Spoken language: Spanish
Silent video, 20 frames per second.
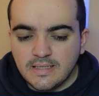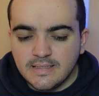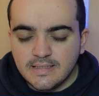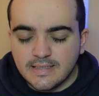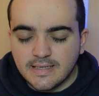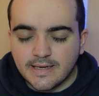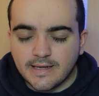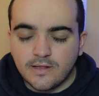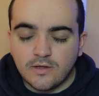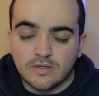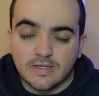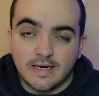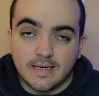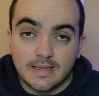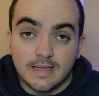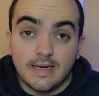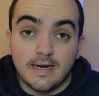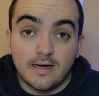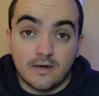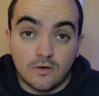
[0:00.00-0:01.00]
Se quedó
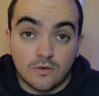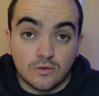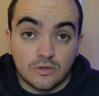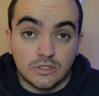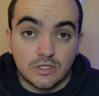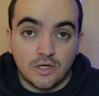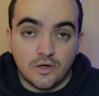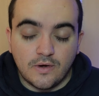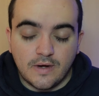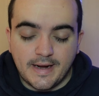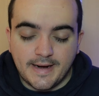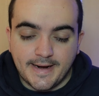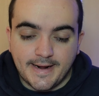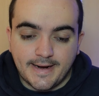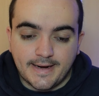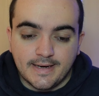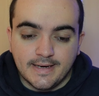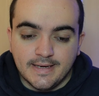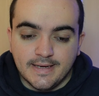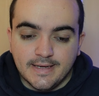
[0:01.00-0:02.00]
tercera, no consiguió
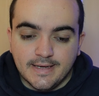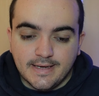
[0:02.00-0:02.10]
ganar.